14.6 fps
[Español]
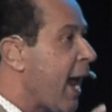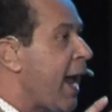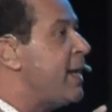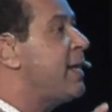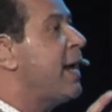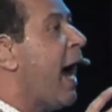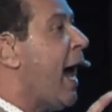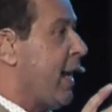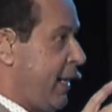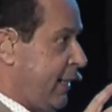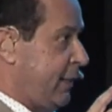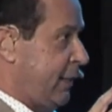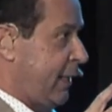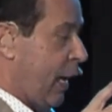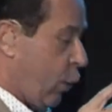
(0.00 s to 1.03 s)

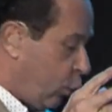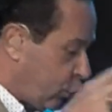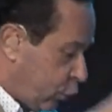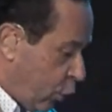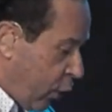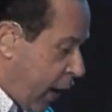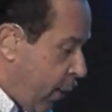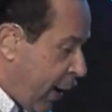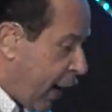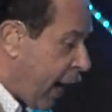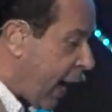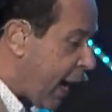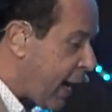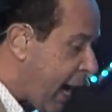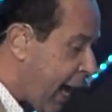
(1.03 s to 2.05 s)
angelicales que
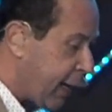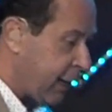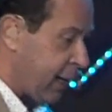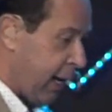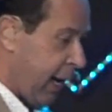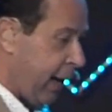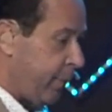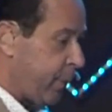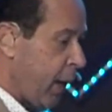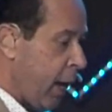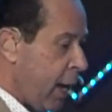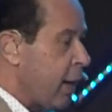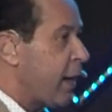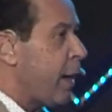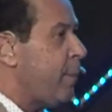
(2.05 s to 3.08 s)
custodiaban el arca
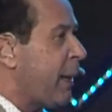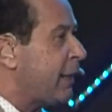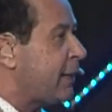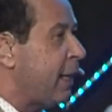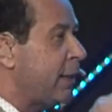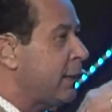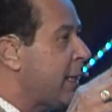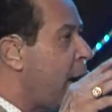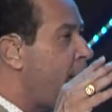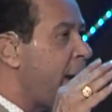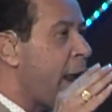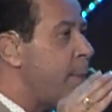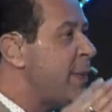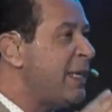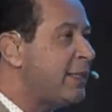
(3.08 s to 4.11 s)

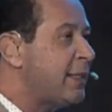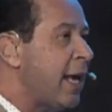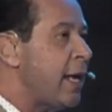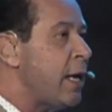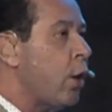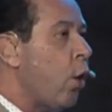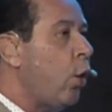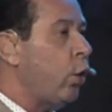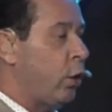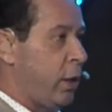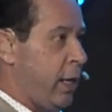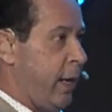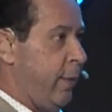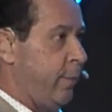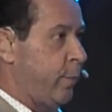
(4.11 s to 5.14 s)
representaba la
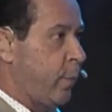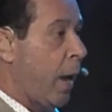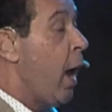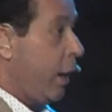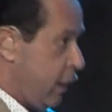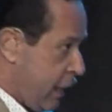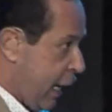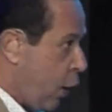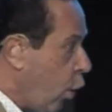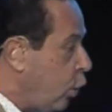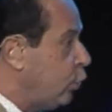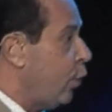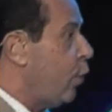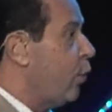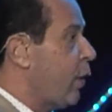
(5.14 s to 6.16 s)
misericordia y el
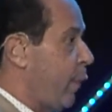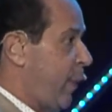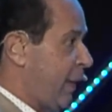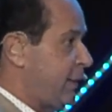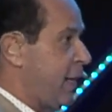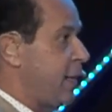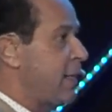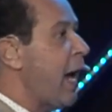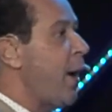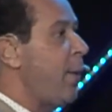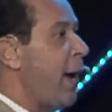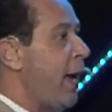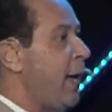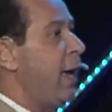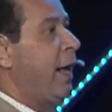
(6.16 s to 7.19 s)
otro
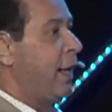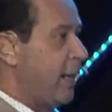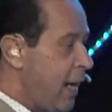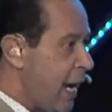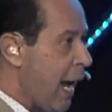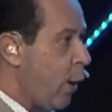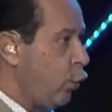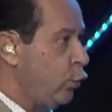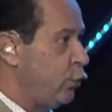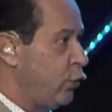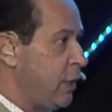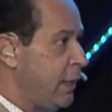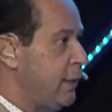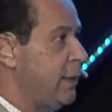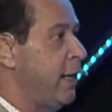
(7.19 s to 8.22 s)
representaba la
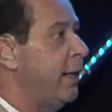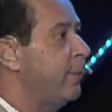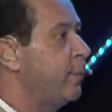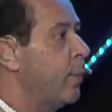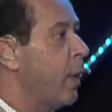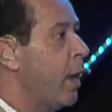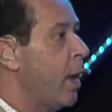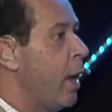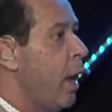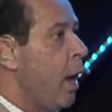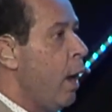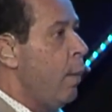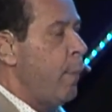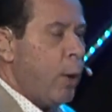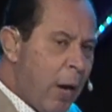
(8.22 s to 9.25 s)
justicia.
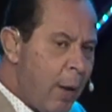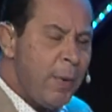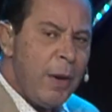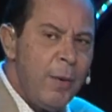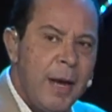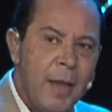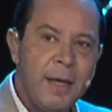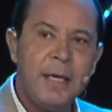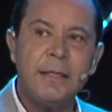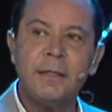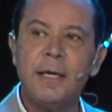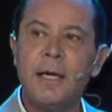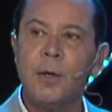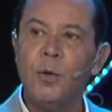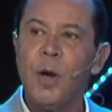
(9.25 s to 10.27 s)
Pero la Biblia
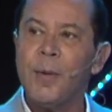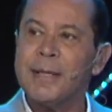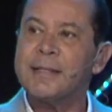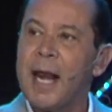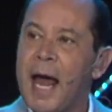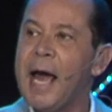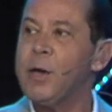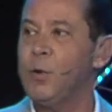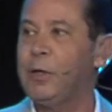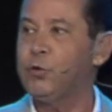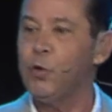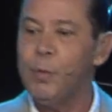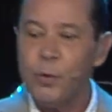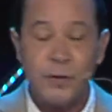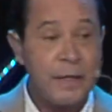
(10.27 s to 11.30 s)
dice que una vez al año
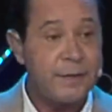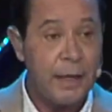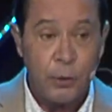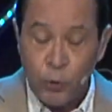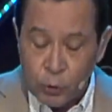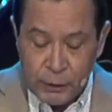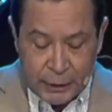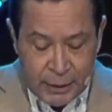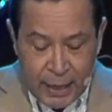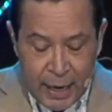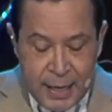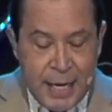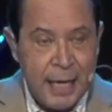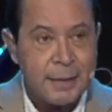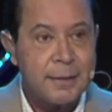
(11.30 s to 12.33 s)
el sumo sacerdote
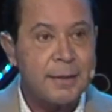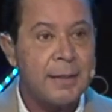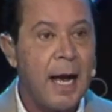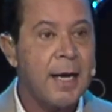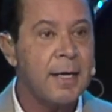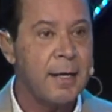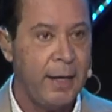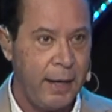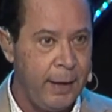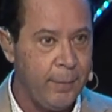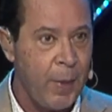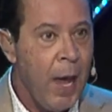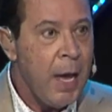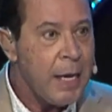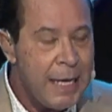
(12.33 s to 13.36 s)
traía
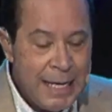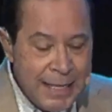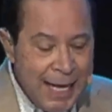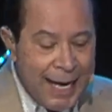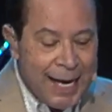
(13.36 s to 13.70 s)
sangre y